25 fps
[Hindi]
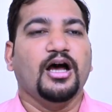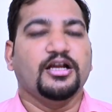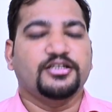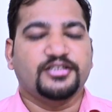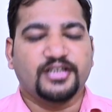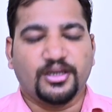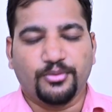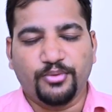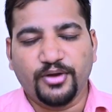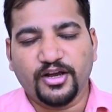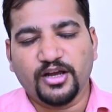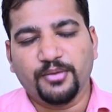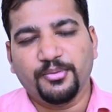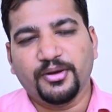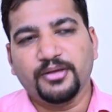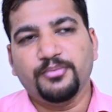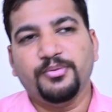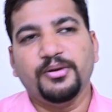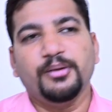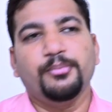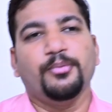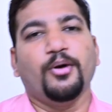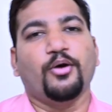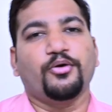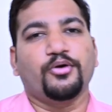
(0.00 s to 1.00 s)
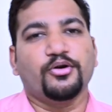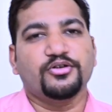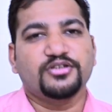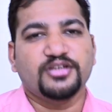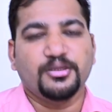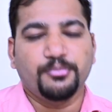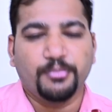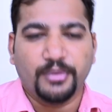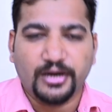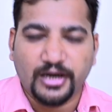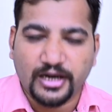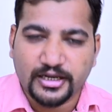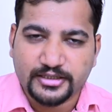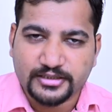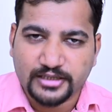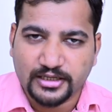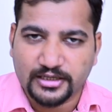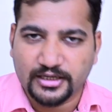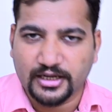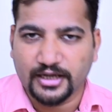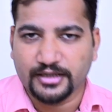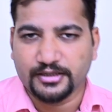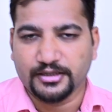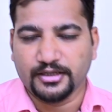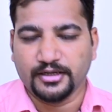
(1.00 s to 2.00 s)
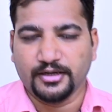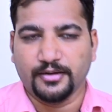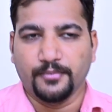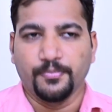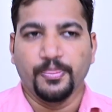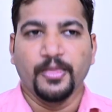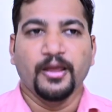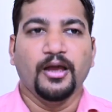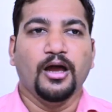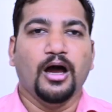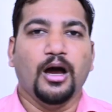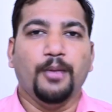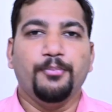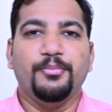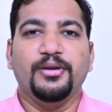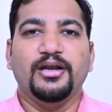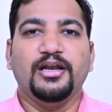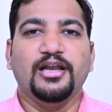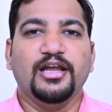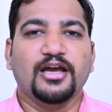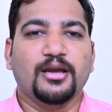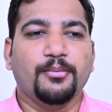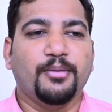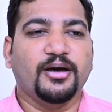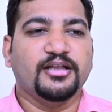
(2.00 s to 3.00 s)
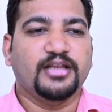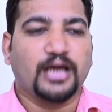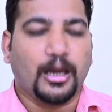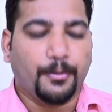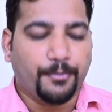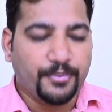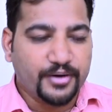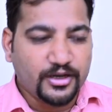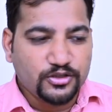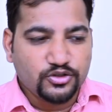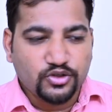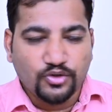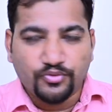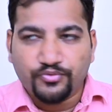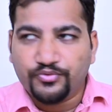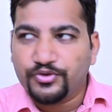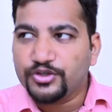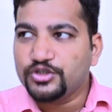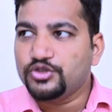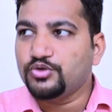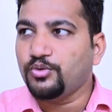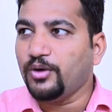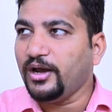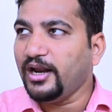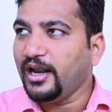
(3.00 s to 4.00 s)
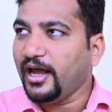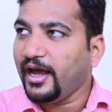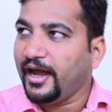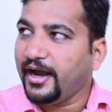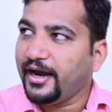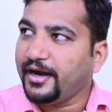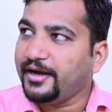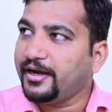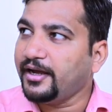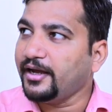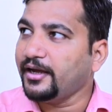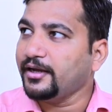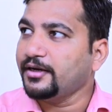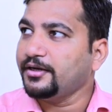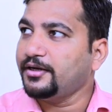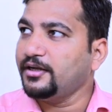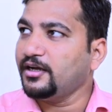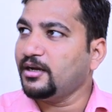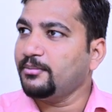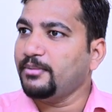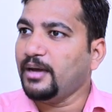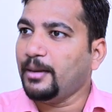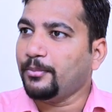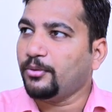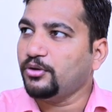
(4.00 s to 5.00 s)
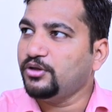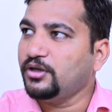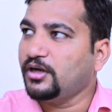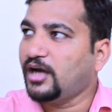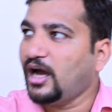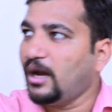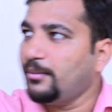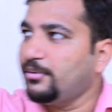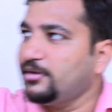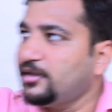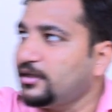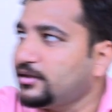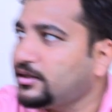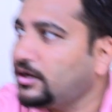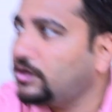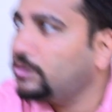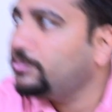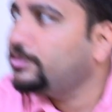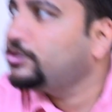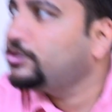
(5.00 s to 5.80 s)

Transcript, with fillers: सर्वे के बाद फिर डॉक्टर से मिलने चले जाते हैं अब मिलने के बाद अपना जो विजुअल एड है ठीक है मैं आपको दिखा भी देता हूँ